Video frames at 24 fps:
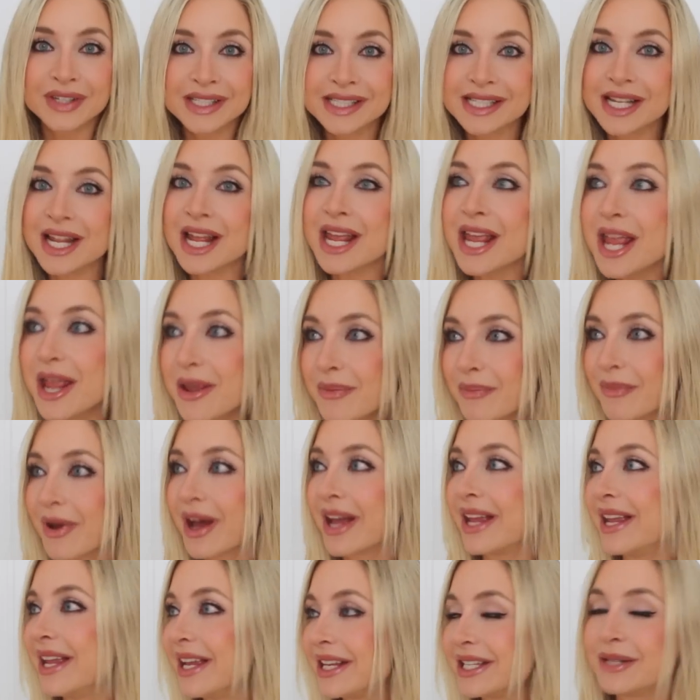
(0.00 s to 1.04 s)
findest du
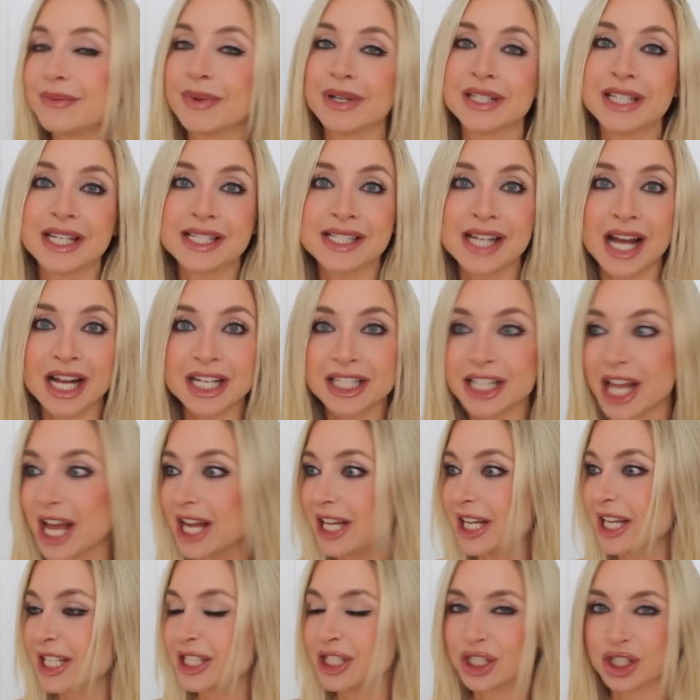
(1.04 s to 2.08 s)
immer irgendjemand, der sagt,
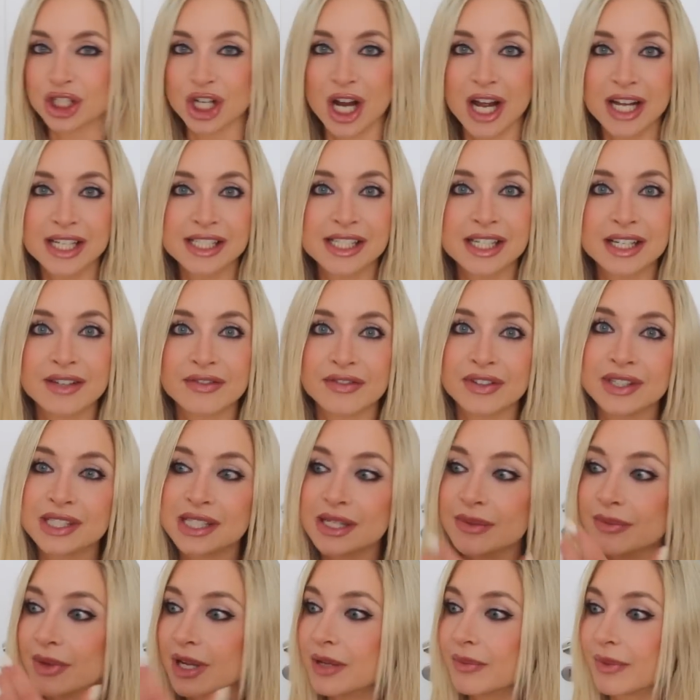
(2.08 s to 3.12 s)
nein, das ist scheiße,
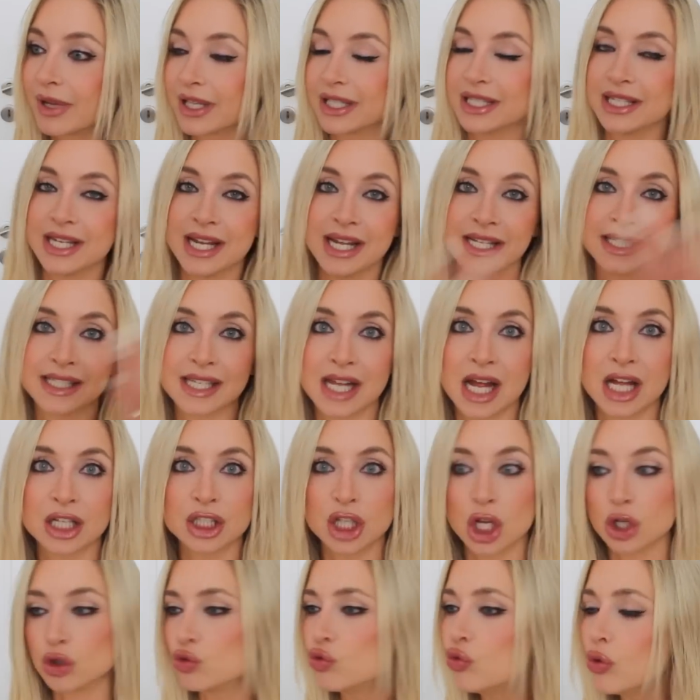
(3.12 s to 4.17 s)
findest immer jemanden, der
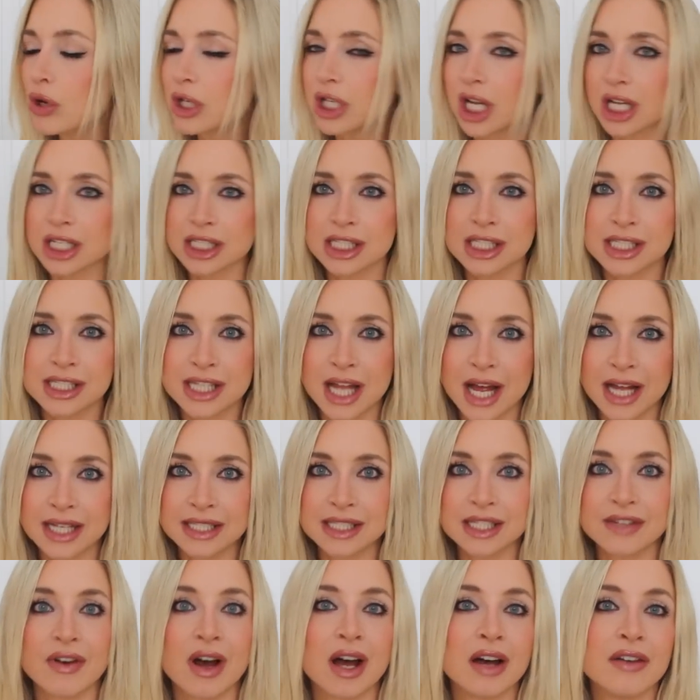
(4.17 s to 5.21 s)
sagt, nur das ist der
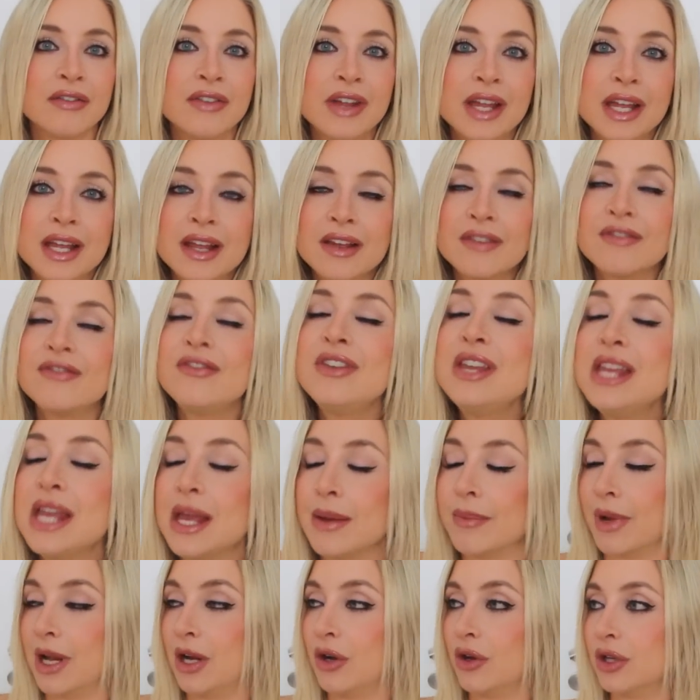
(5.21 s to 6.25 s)
einzig wahre Weg, wie
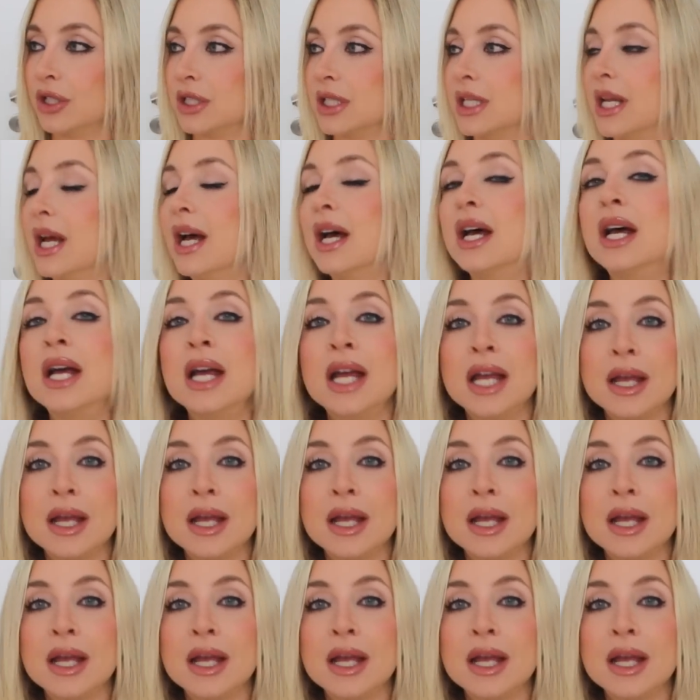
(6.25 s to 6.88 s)
immer, Leute, ja.